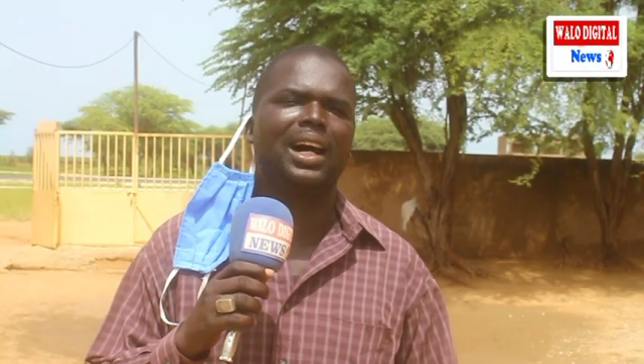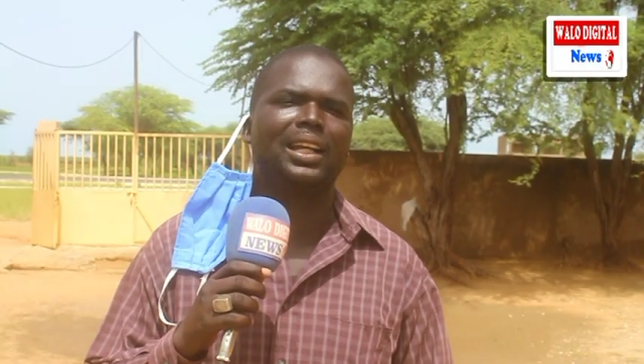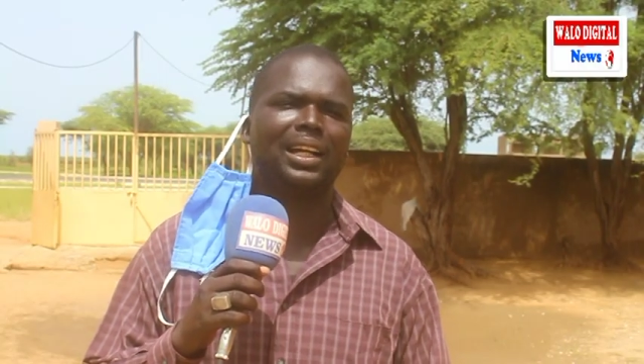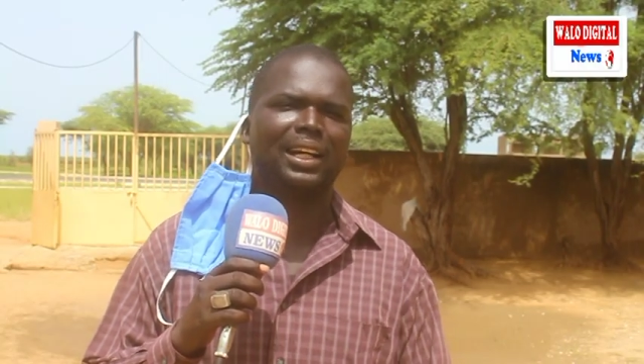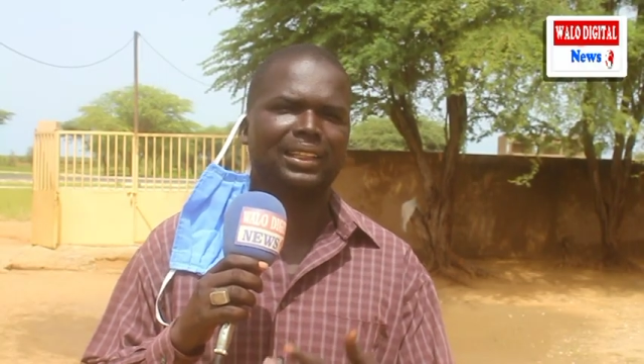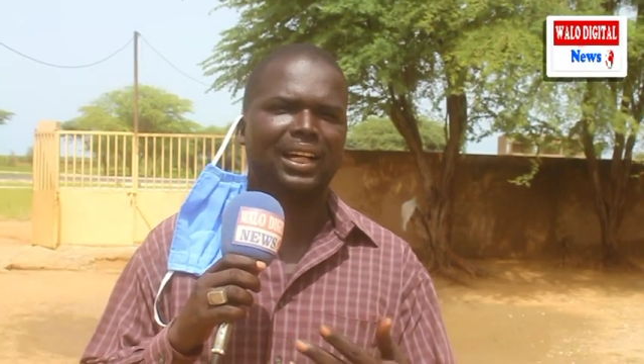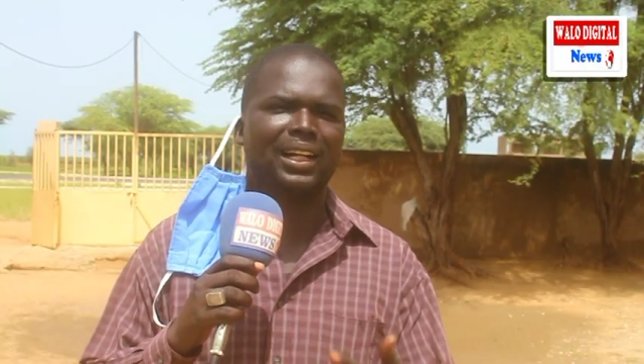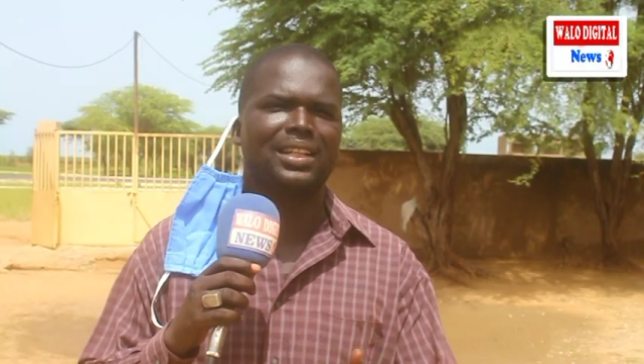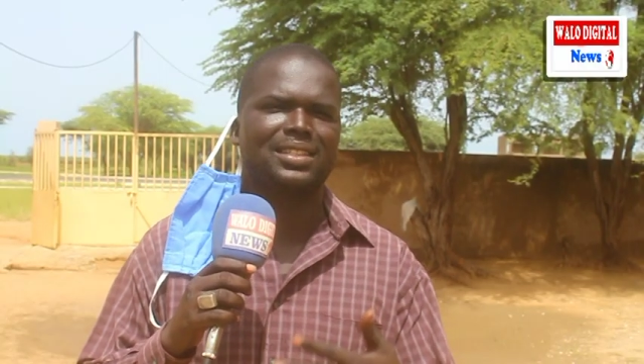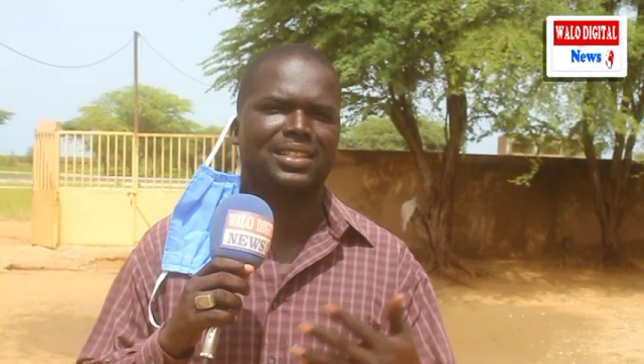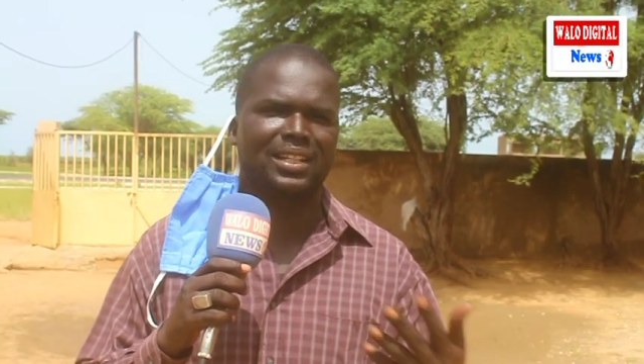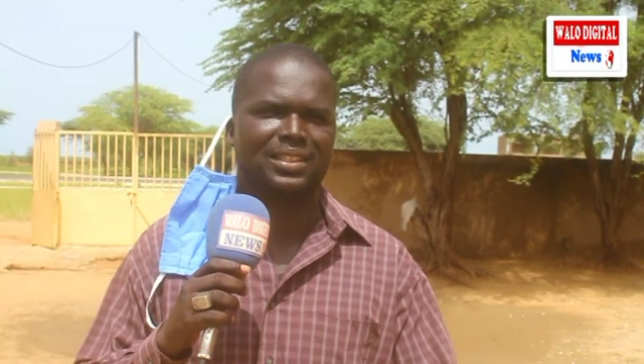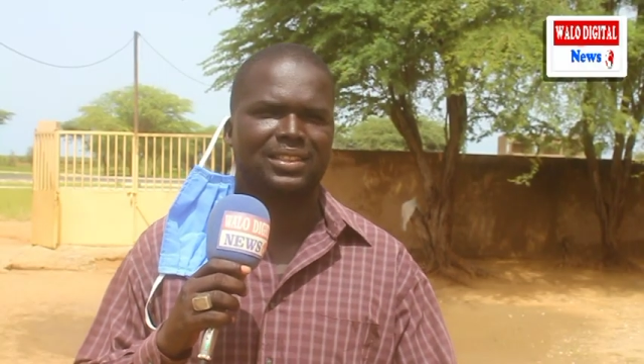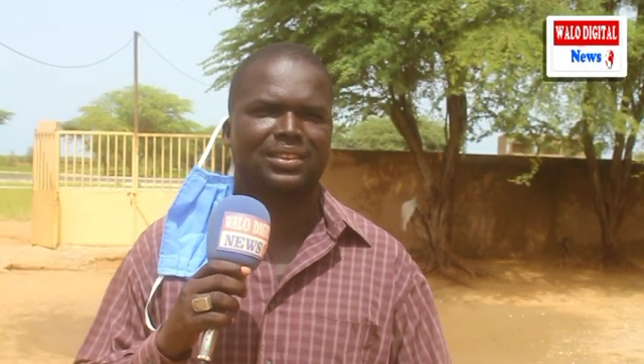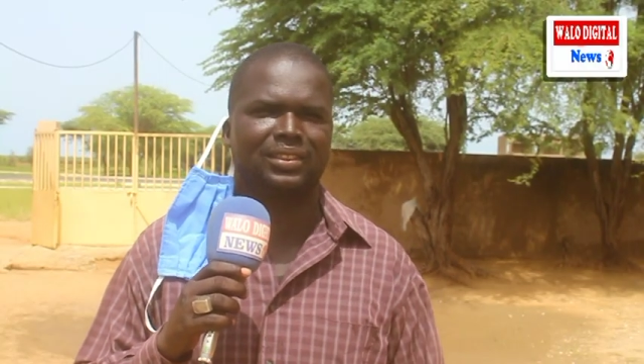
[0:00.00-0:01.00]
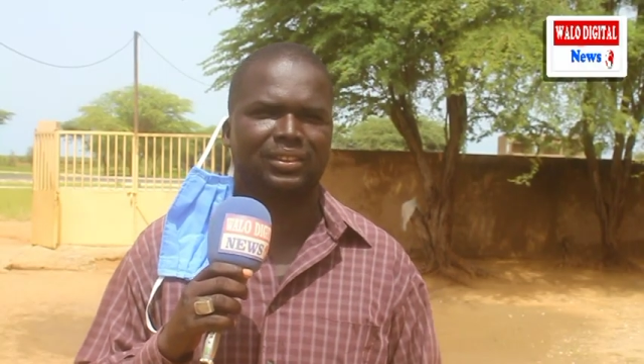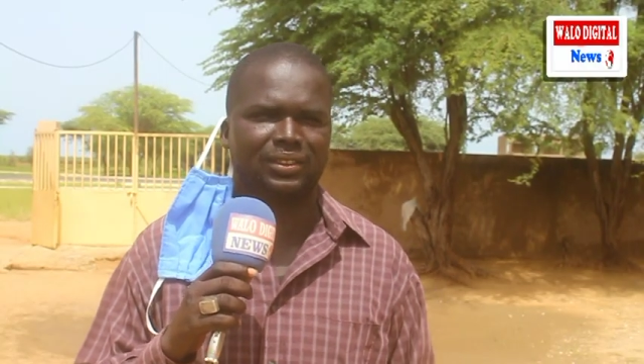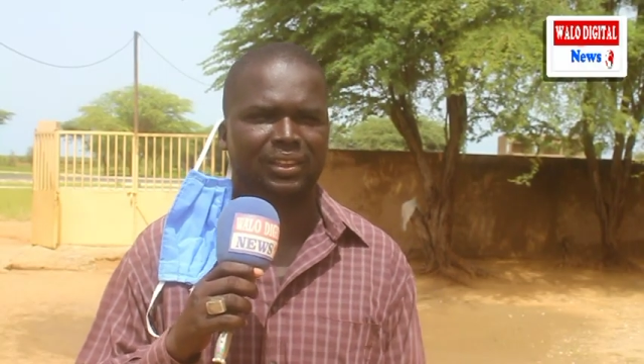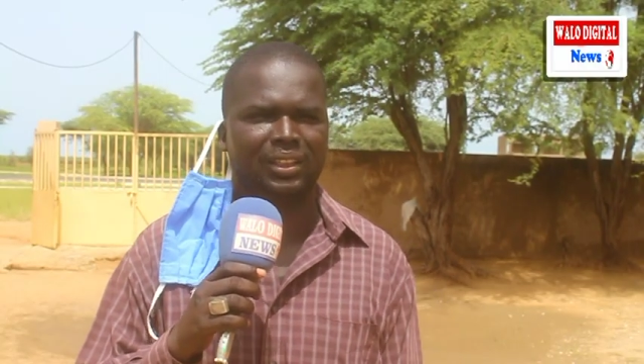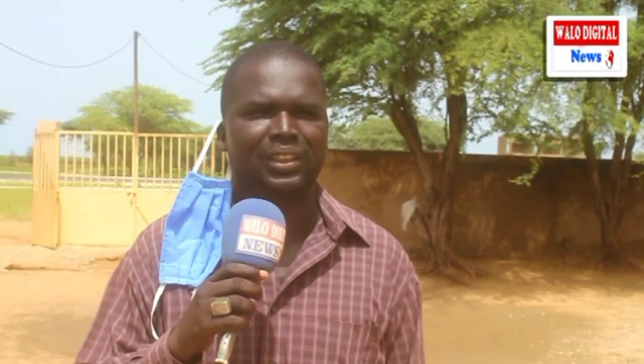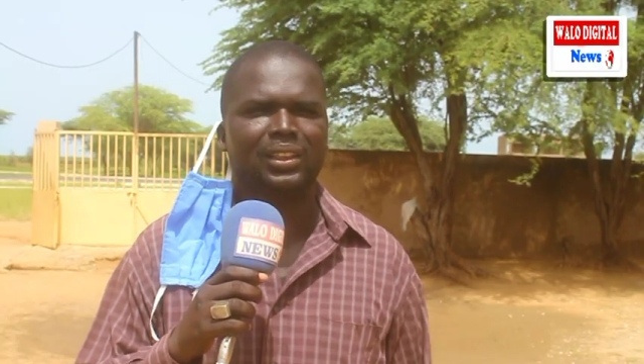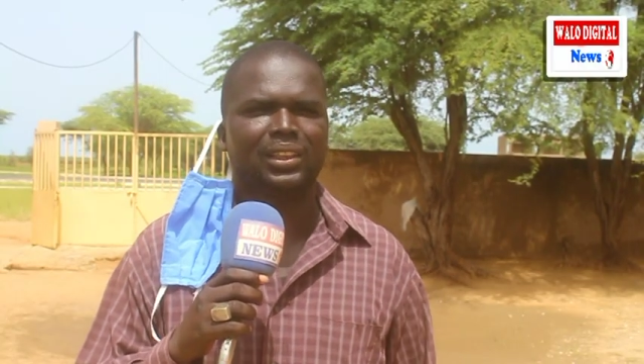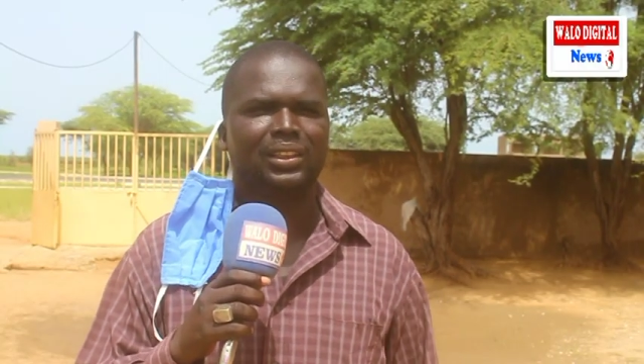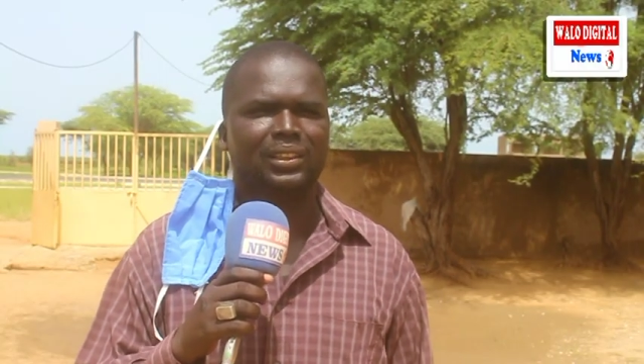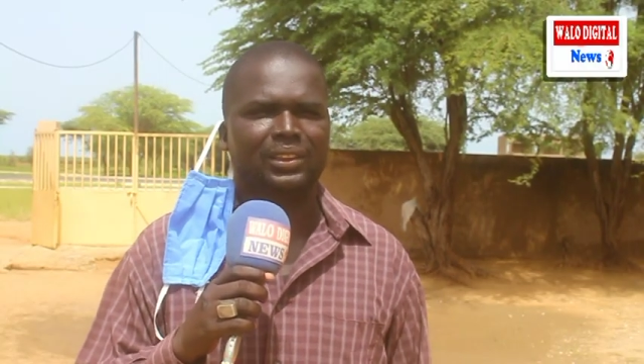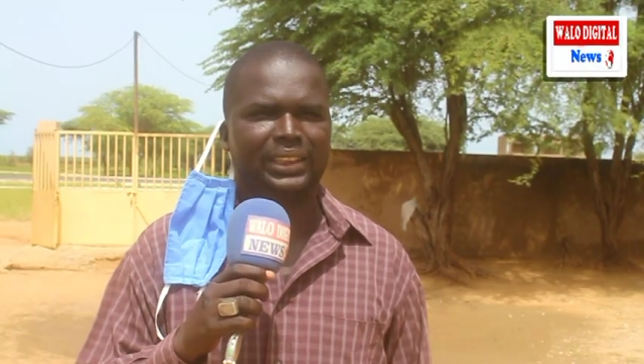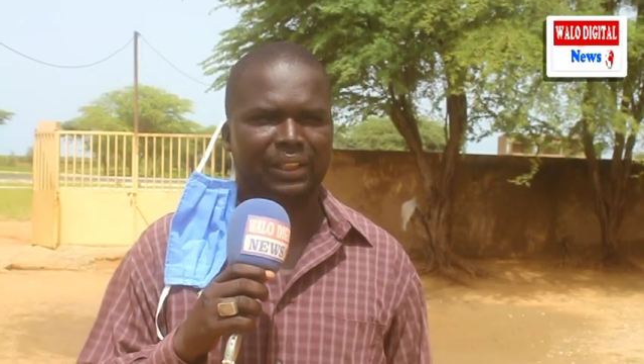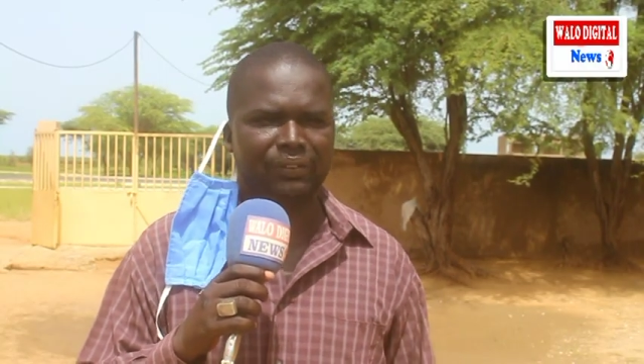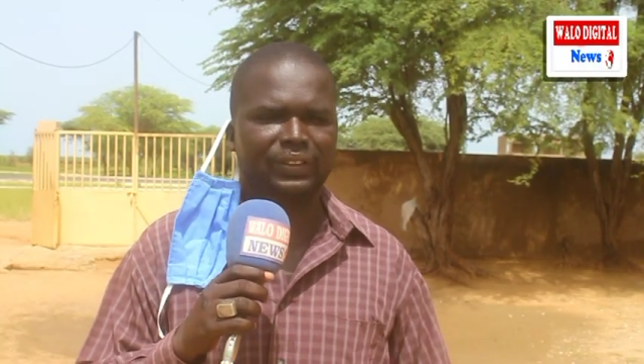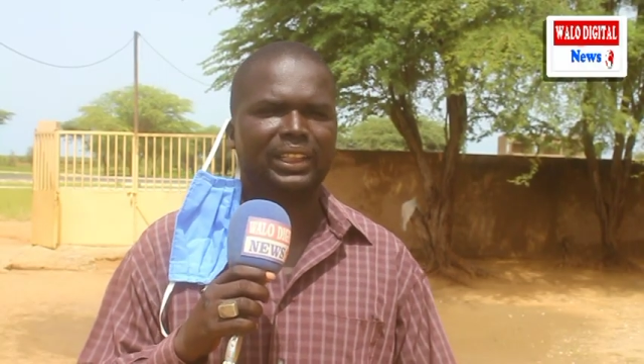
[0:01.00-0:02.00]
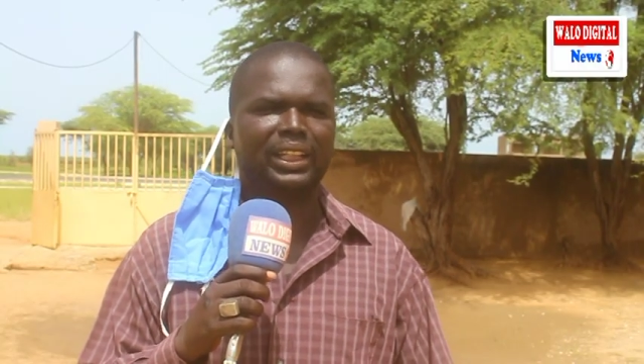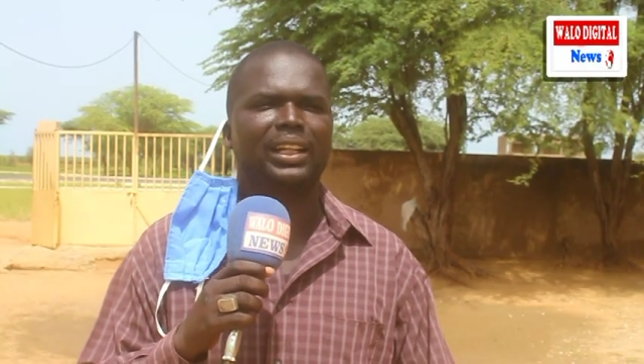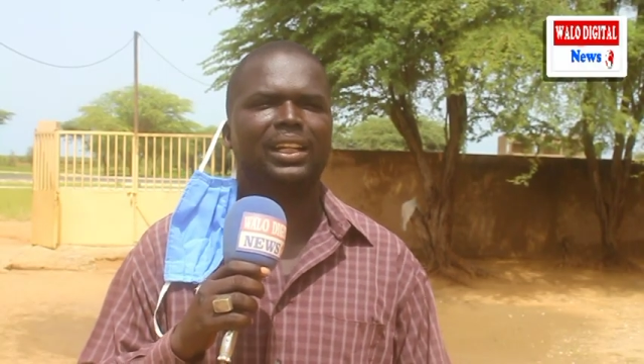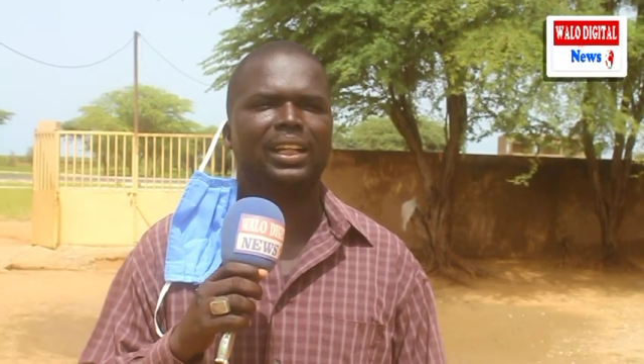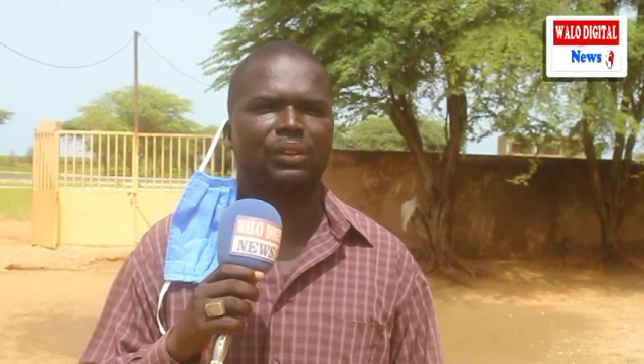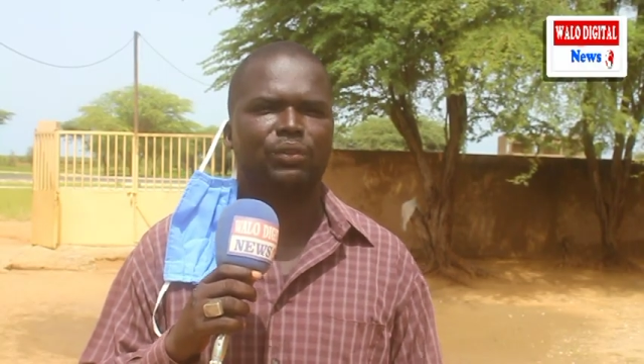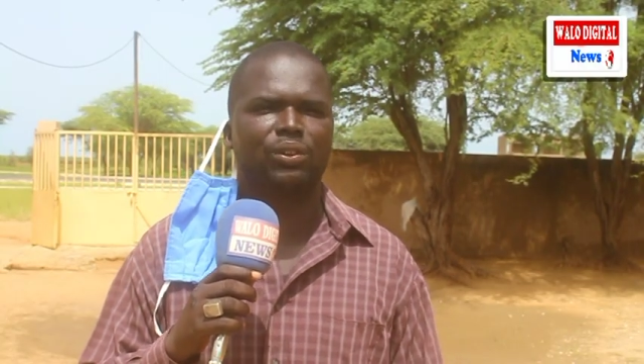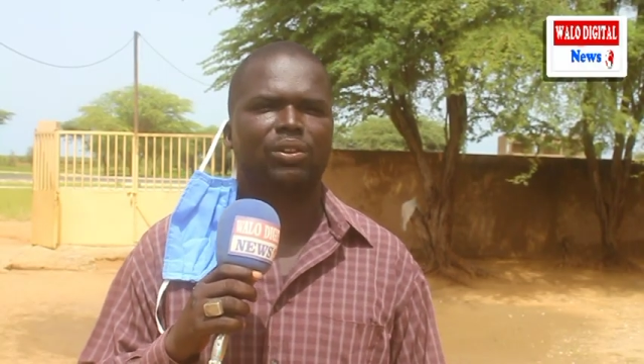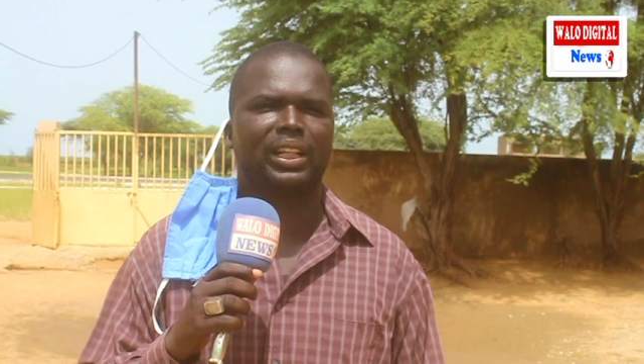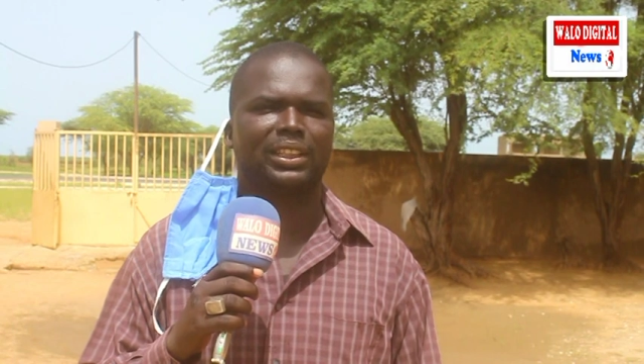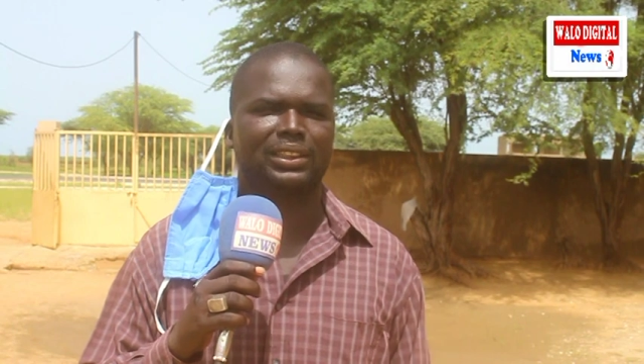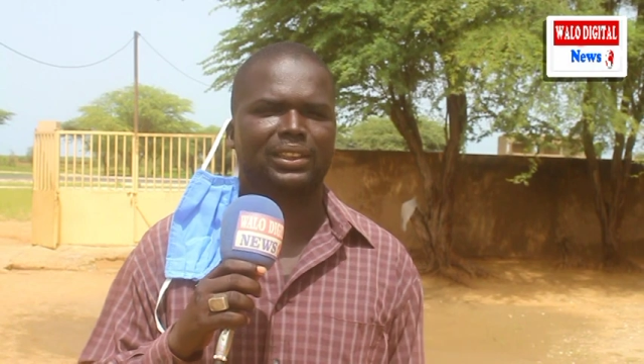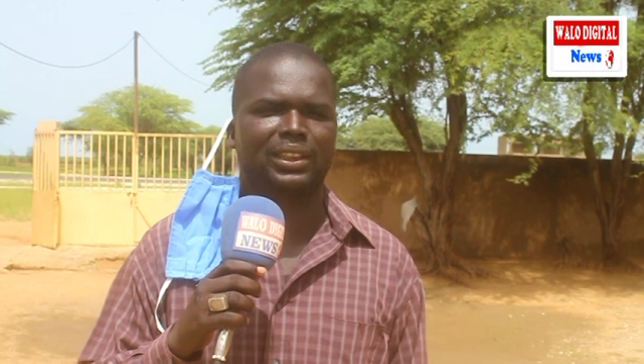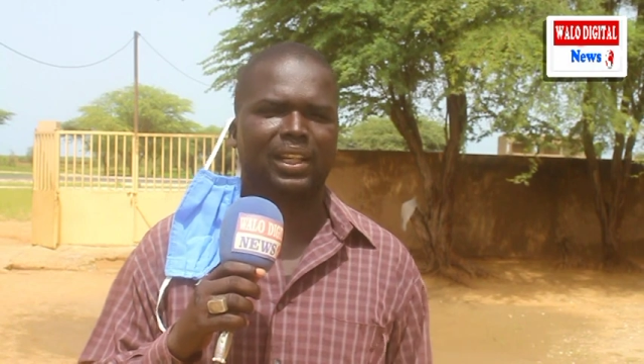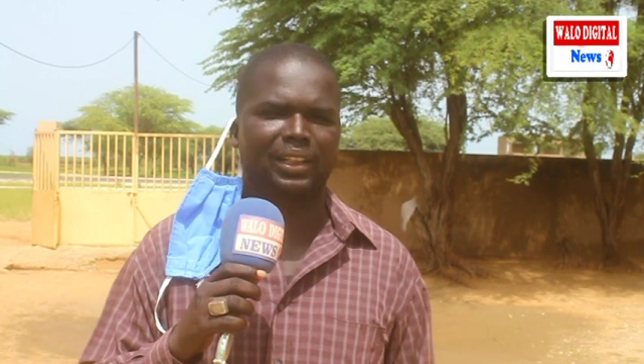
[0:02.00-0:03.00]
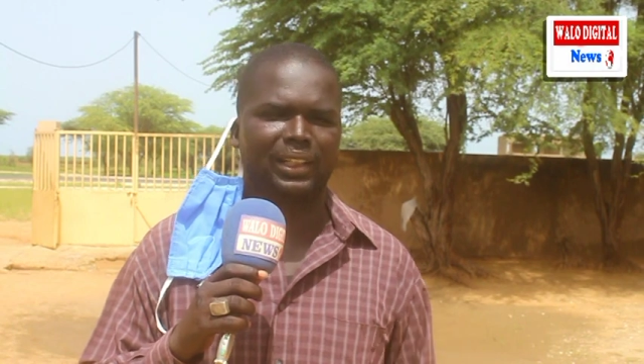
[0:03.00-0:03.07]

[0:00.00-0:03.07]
allant dans le sens euh, d'éviter les fraudes, etc.